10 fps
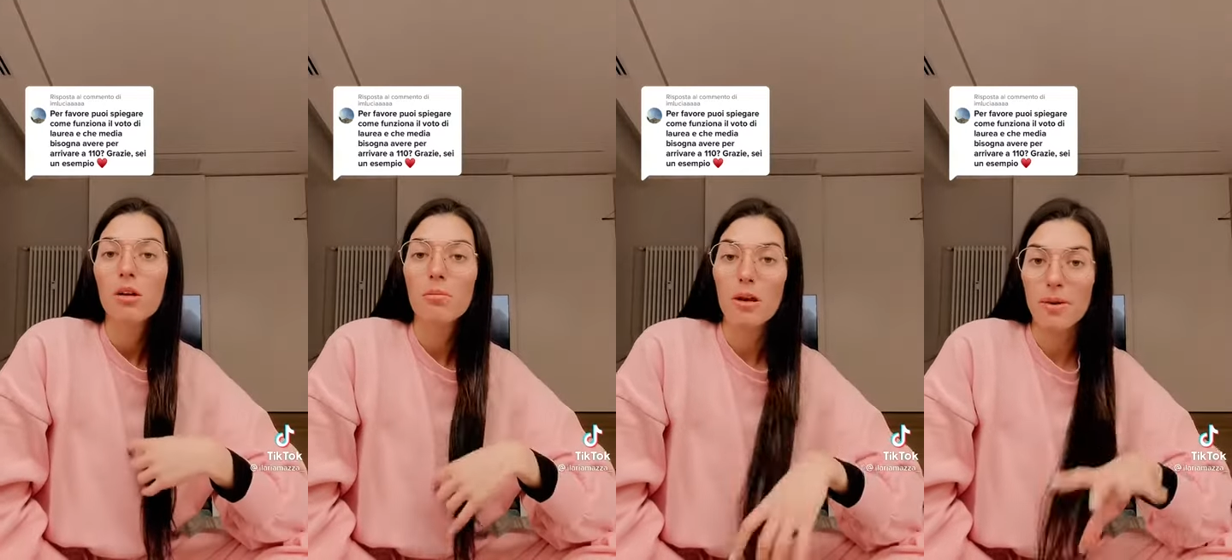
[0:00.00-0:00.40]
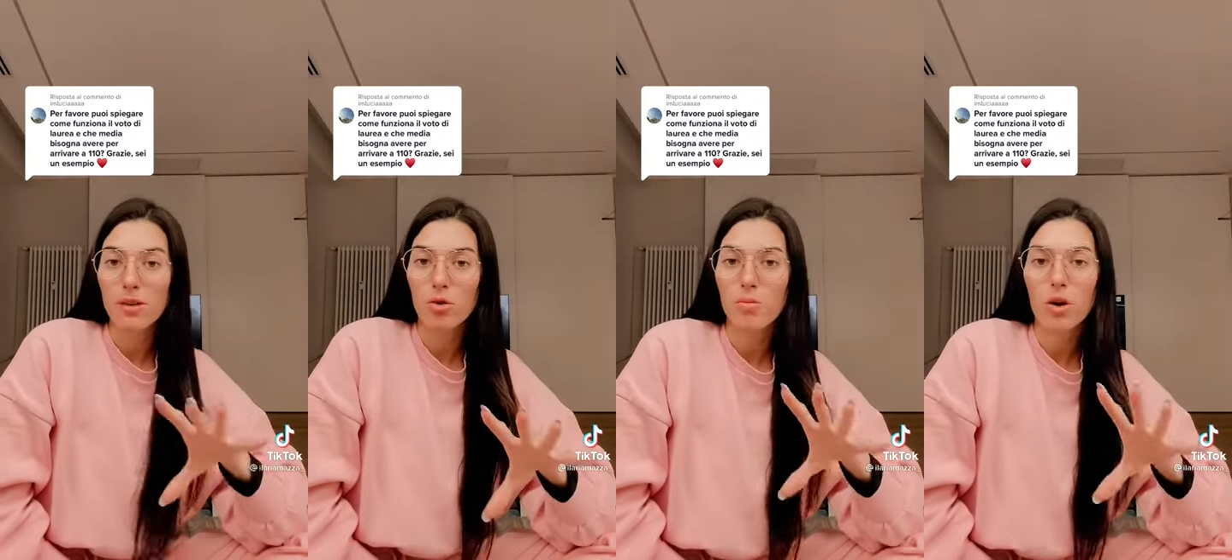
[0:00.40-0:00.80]

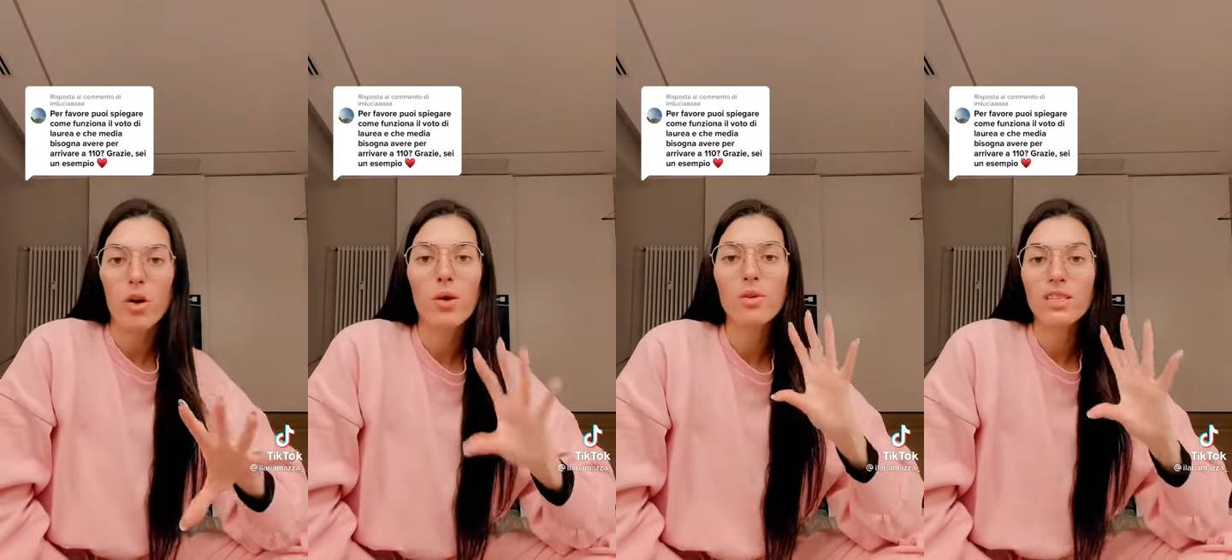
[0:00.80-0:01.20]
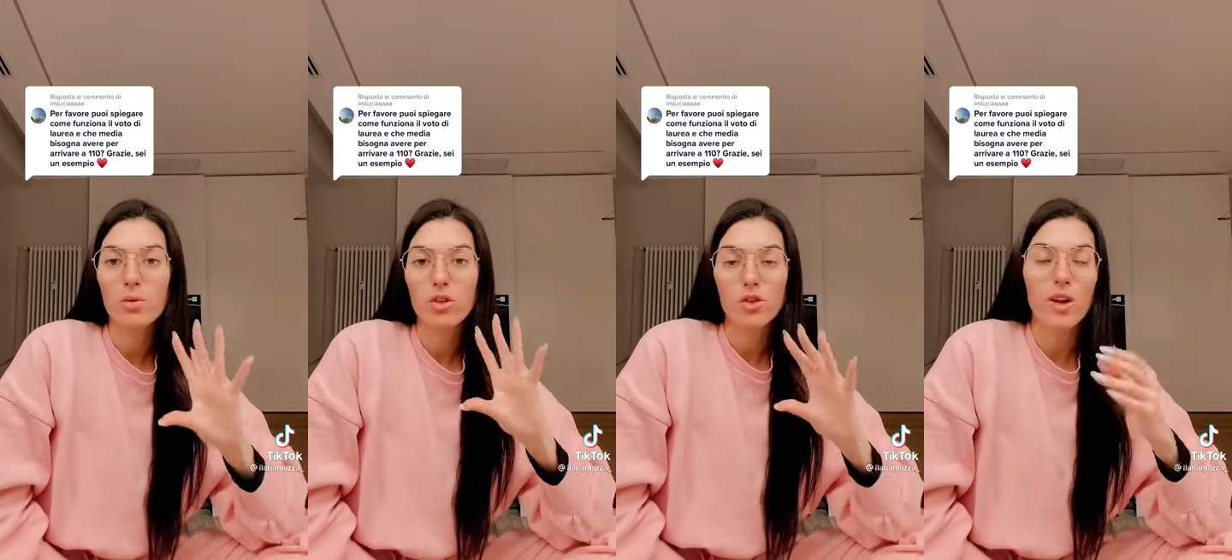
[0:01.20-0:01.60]
Premetto però che questa
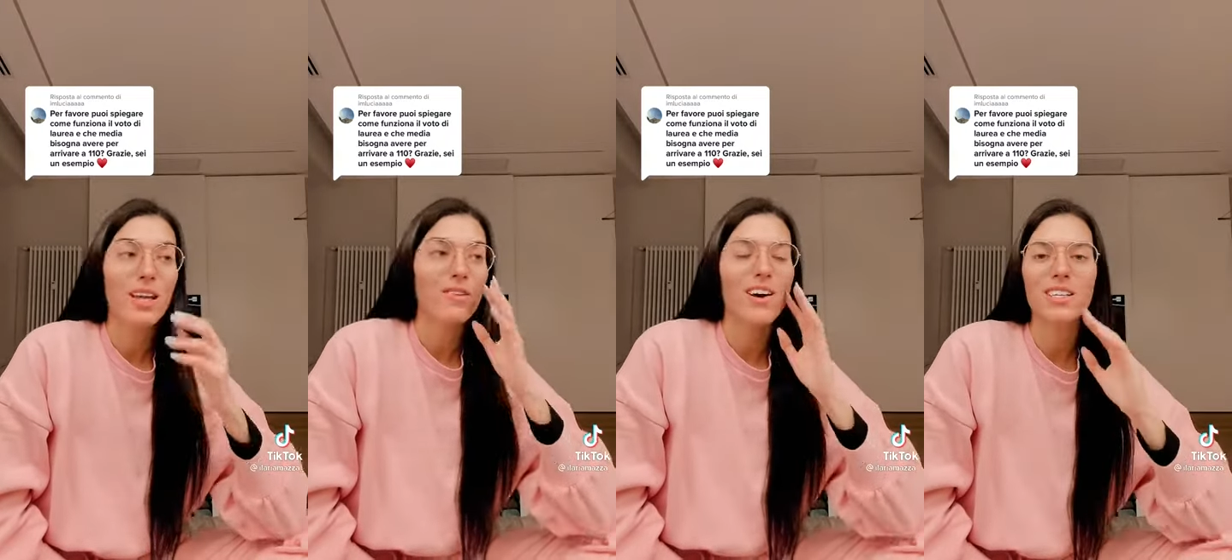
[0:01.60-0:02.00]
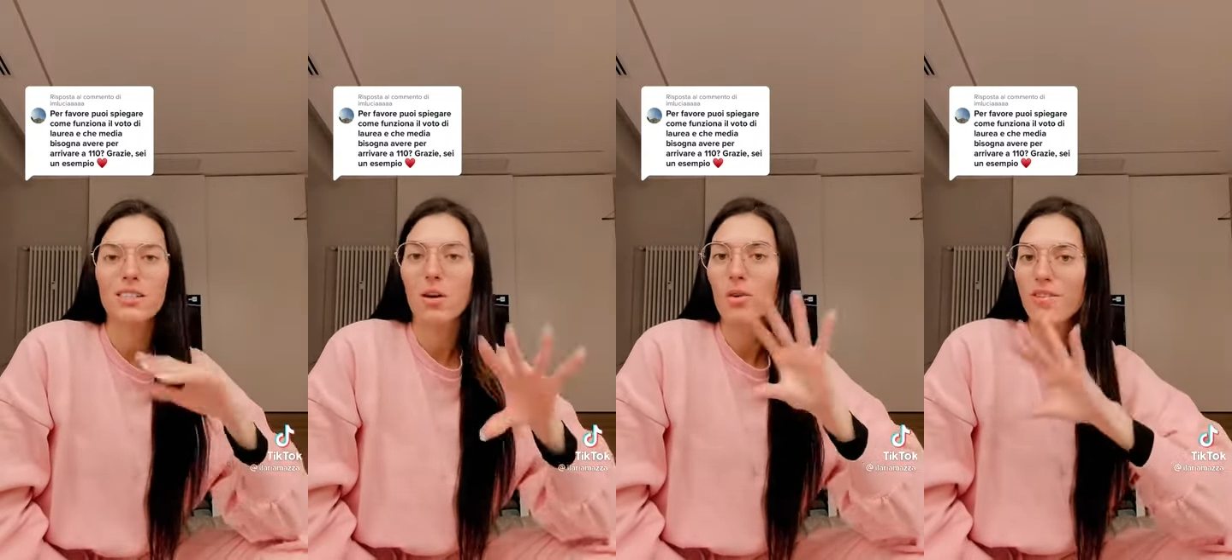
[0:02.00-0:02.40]
questione è
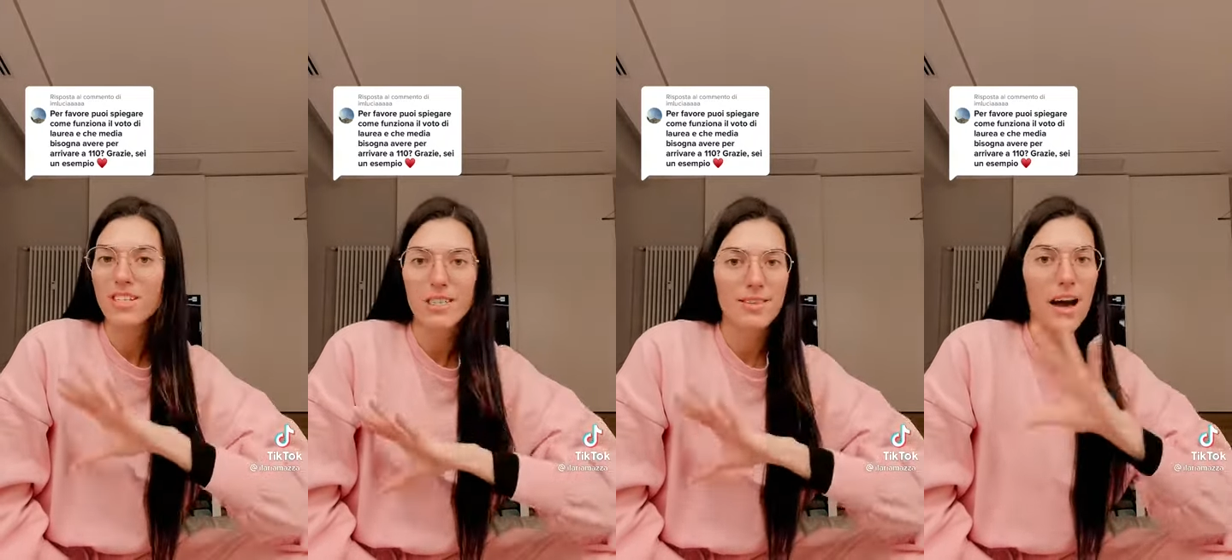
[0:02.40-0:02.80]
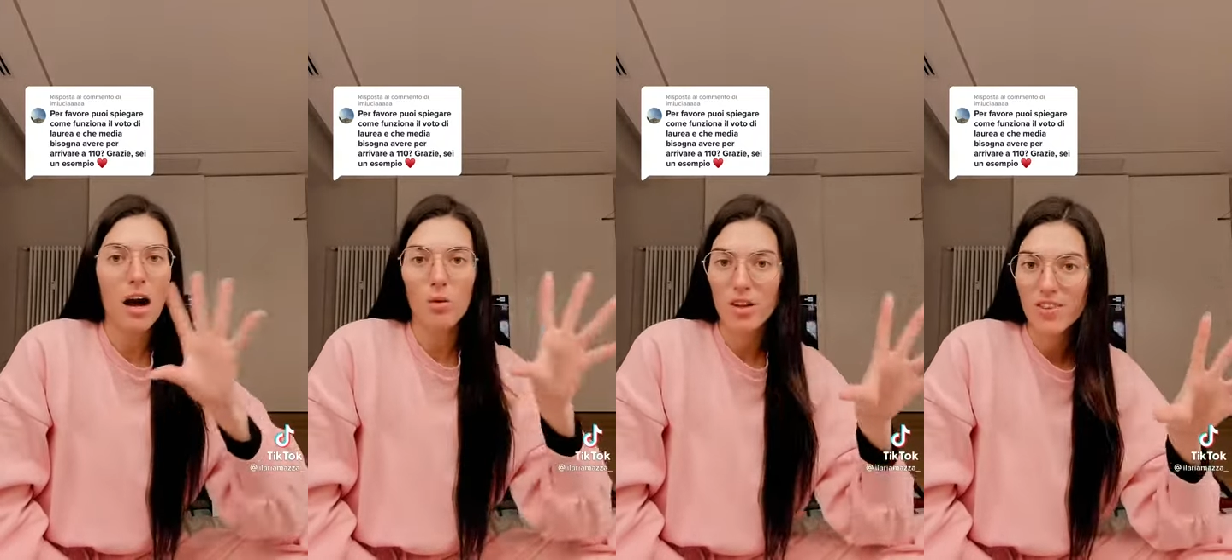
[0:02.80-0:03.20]
diversa da università
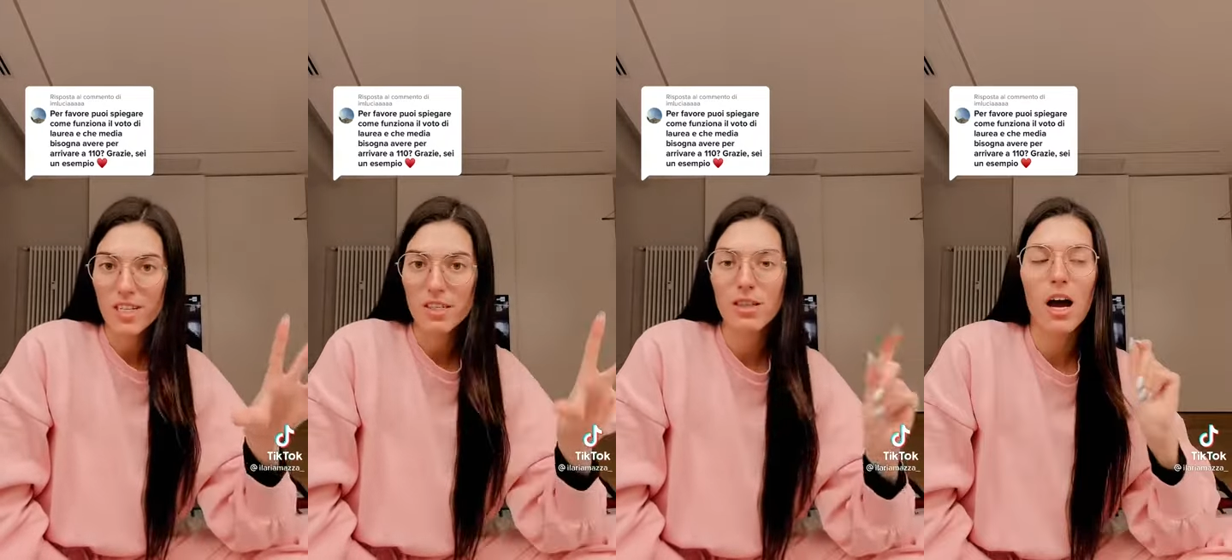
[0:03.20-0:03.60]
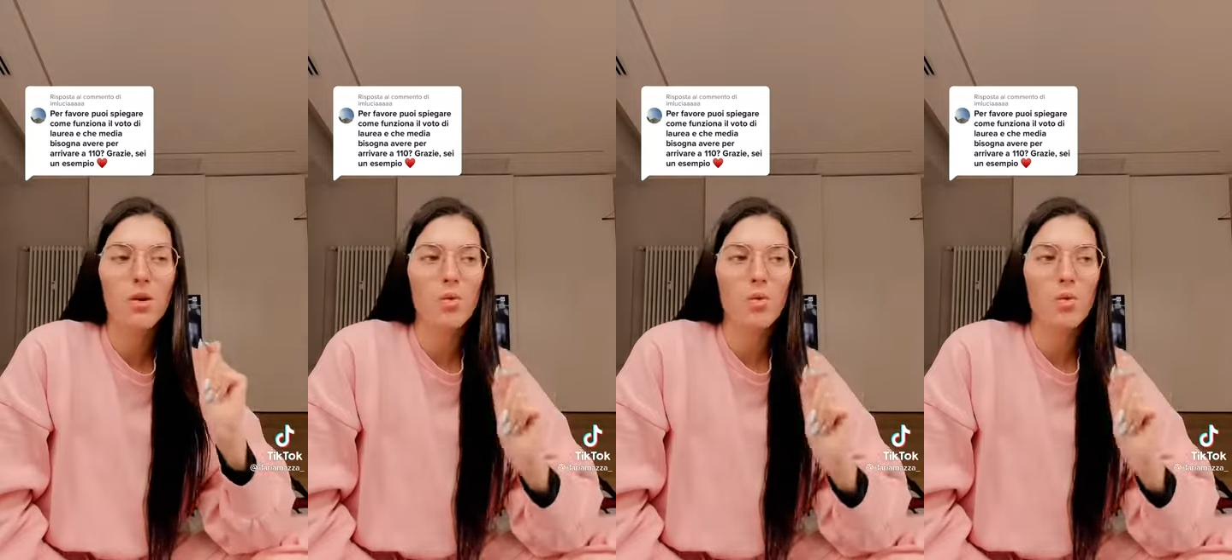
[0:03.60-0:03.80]
a università,